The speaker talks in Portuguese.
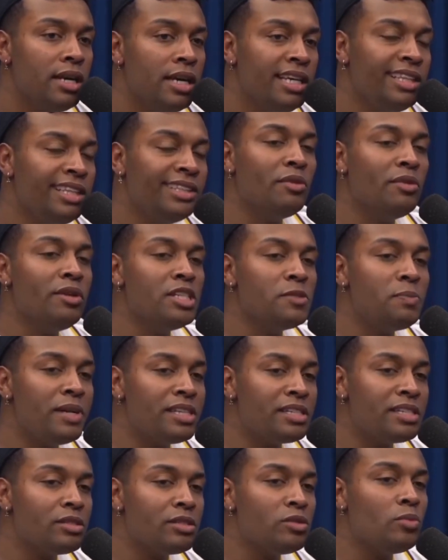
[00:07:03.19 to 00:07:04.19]
Então eles
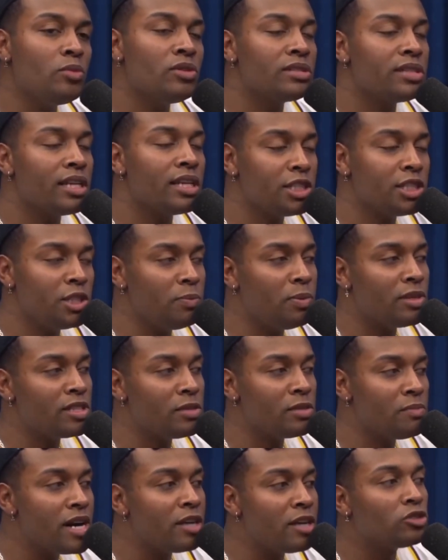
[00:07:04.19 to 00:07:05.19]
precisam mostrar que, tipo assim,
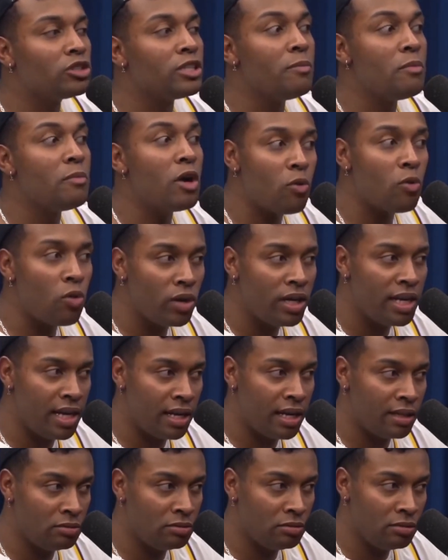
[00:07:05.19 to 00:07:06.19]
mano, estamos
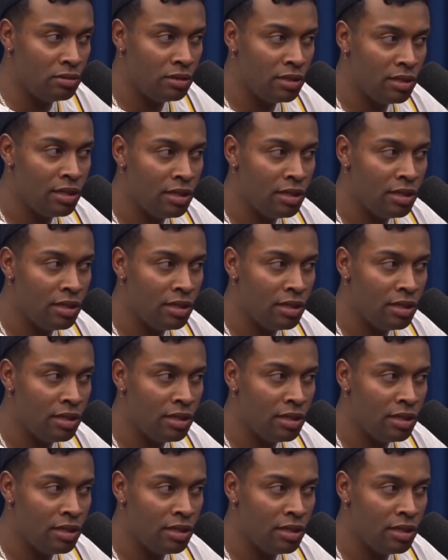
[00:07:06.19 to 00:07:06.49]
acolhendo,